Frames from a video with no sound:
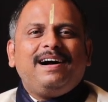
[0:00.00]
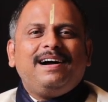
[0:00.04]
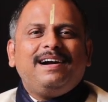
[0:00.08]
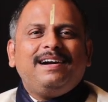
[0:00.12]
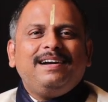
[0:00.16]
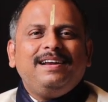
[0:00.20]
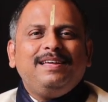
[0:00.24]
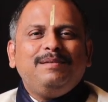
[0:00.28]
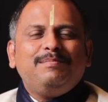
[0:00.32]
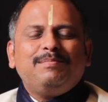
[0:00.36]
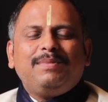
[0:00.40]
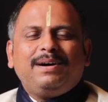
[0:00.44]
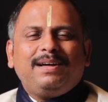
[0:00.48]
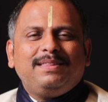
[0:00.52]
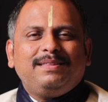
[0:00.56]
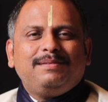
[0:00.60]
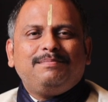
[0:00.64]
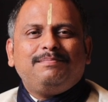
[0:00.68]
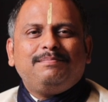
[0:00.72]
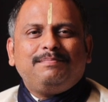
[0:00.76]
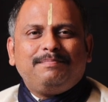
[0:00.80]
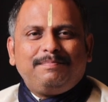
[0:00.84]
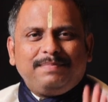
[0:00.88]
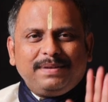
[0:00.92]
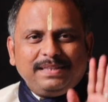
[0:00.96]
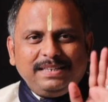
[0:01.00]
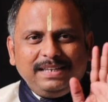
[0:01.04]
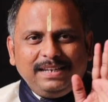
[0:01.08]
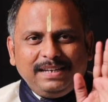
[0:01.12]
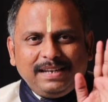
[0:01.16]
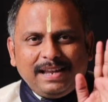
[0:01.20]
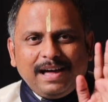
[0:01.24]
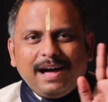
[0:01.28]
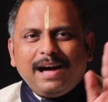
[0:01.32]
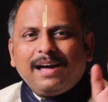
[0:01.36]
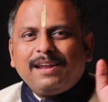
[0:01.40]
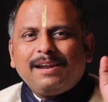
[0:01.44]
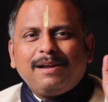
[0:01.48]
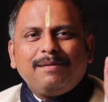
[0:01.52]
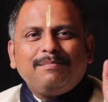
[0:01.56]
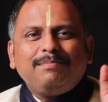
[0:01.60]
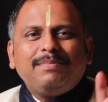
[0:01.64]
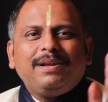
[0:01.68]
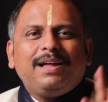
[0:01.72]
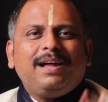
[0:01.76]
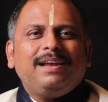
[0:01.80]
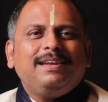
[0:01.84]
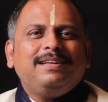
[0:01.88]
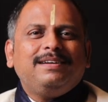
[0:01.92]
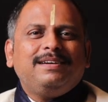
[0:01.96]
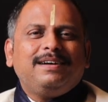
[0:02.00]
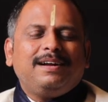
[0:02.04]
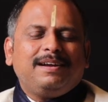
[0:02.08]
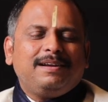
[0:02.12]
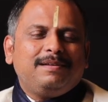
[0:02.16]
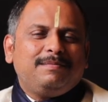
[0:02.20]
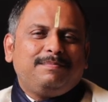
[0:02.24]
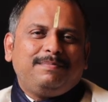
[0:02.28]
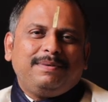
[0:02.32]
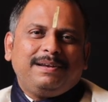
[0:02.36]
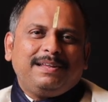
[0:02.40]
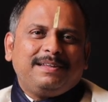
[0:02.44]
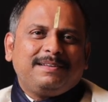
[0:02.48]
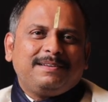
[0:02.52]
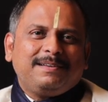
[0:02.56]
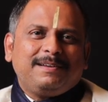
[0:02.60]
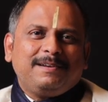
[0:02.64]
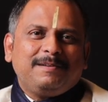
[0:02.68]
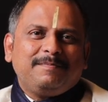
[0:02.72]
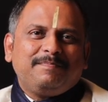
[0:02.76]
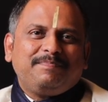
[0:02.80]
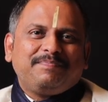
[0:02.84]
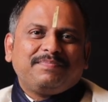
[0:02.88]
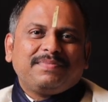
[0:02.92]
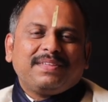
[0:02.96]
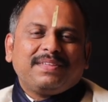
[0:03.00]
ஆடி மாதம் பதினாறாம் நாளுக்கான பலன்கள்